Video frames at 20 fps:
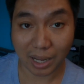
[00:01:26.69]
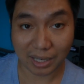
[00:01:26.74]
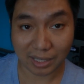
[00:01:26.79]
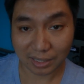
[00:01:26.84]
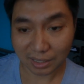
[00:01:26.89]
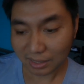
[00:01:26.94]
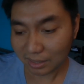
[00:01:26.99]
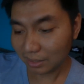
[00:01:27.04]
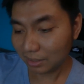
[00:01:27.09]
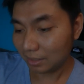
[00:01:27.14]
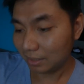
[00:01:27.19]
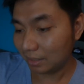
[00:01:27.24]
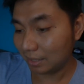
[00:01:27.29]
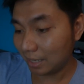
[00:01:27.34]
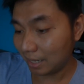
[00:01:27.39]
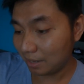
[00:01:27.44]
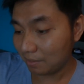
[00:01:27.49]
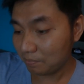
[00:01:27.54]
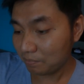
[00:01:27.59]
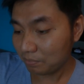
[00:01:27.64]
กัน
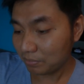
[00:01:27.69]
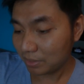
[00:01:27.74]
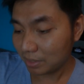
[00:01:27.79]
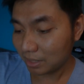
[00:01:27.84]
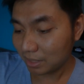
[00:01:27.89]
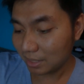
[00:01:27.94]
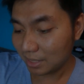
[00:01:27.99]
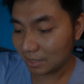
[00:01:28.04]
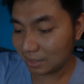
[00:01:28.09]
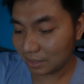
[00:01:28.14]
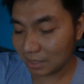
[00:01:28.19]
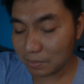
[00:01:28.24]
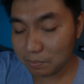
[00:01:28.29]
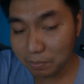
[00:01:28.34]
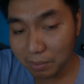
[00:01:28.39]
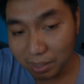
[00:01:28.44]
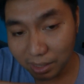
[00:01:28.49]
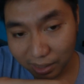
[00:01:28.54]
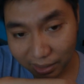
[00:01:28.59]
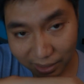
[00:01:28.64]
นะกลิ่นที่
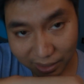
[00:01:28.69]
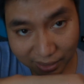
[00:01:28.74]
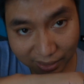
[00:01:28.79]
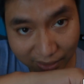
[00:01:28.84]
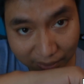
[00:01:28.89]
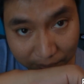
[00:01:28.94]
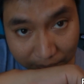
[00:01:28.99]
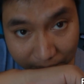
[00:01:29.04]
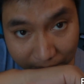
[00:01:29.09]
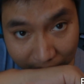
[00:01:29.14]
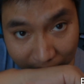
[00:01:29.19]
เปิดนะครับ